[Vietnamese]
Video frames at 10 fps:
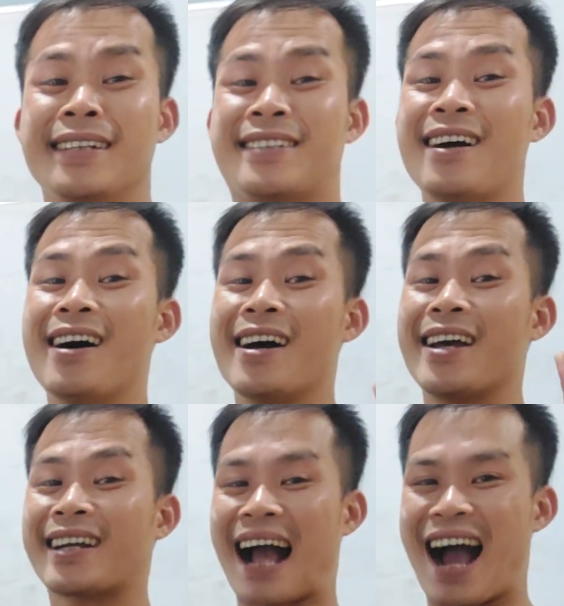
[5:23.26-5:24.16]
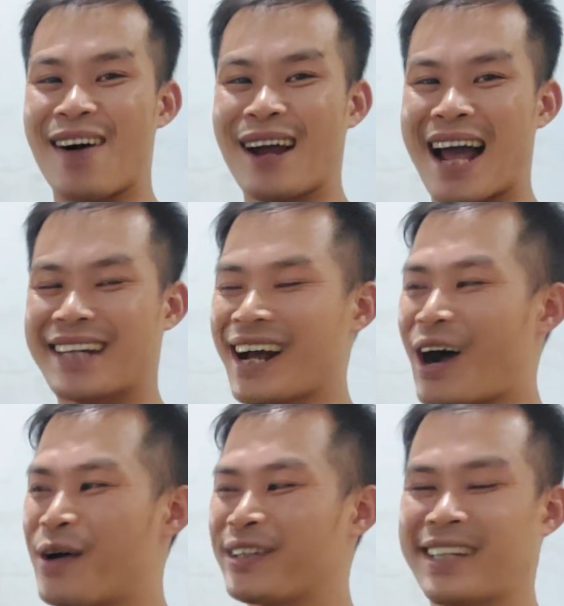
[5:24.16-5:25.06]
chơi cáo ai
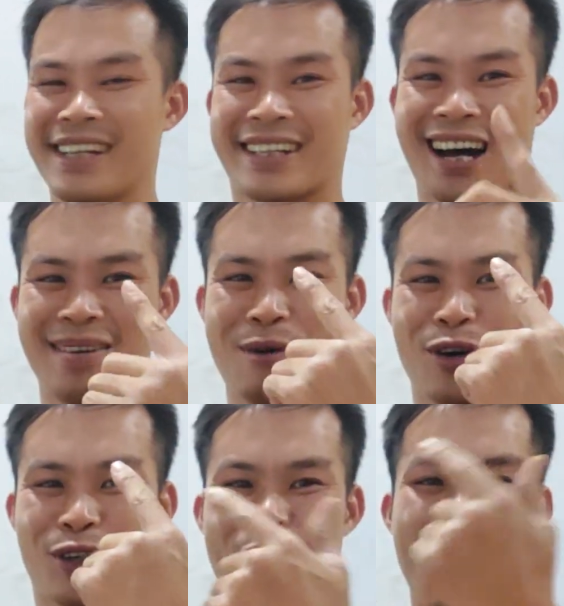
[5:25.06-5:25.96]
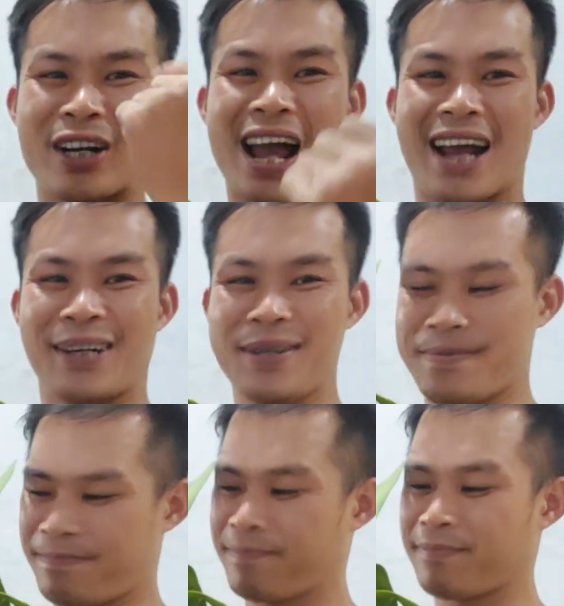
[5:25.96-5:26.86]
châu chỉ cần một con này thôi
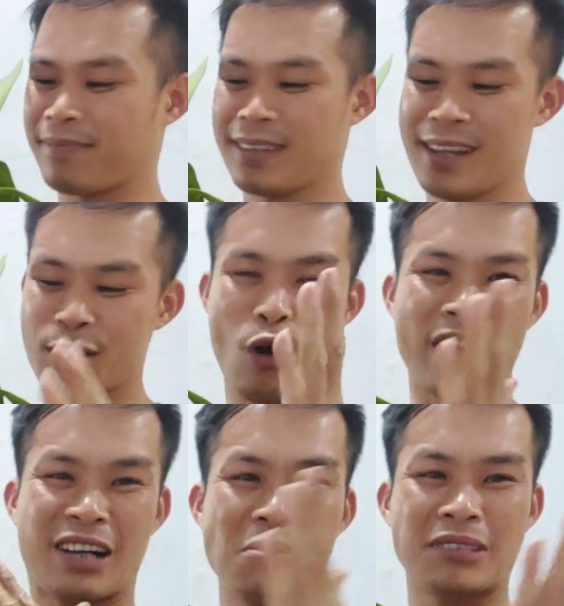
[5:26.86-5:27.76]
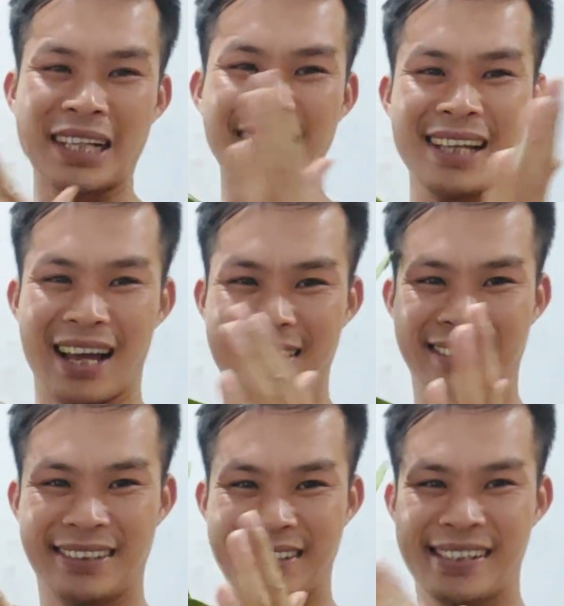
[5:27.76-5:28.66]
con này không tính tiền
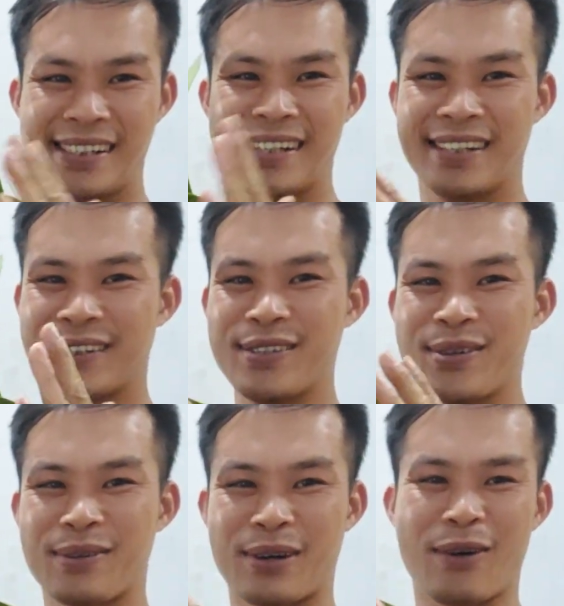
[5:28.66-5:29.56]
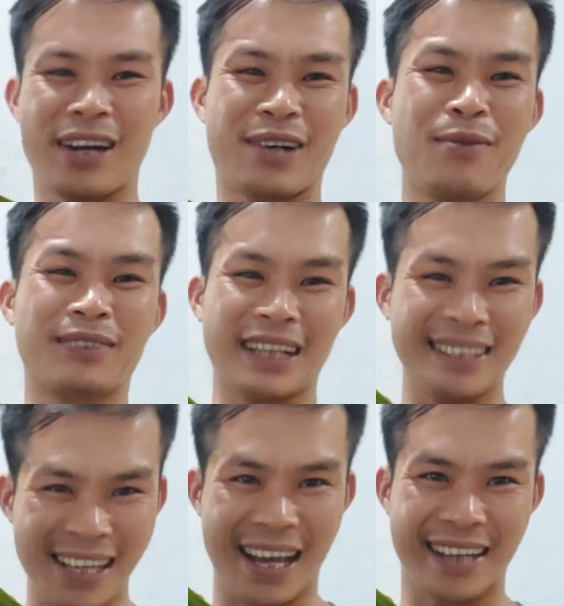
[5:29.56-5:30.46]
nói chung là con này không
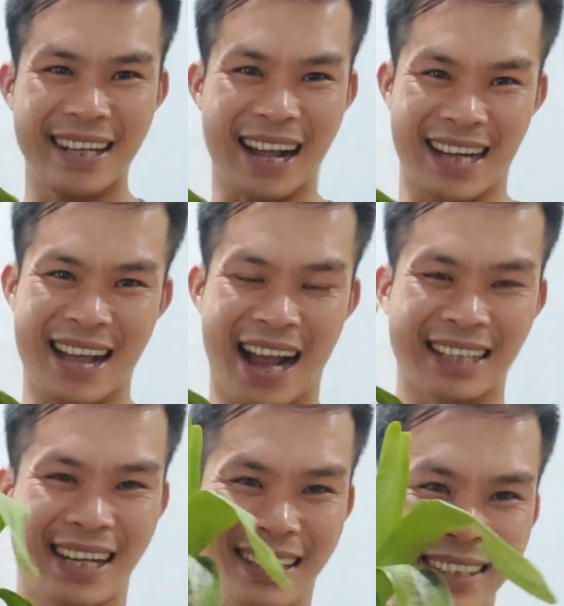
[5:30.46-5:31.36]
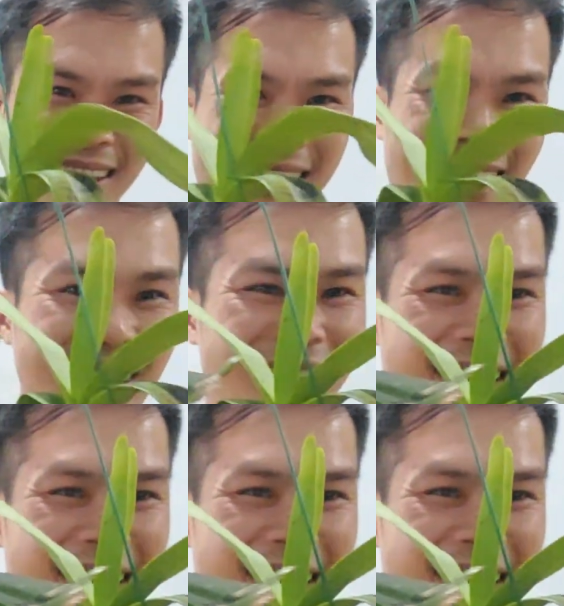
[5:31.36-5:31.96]
tính tiền nhé cả nhà nhá tính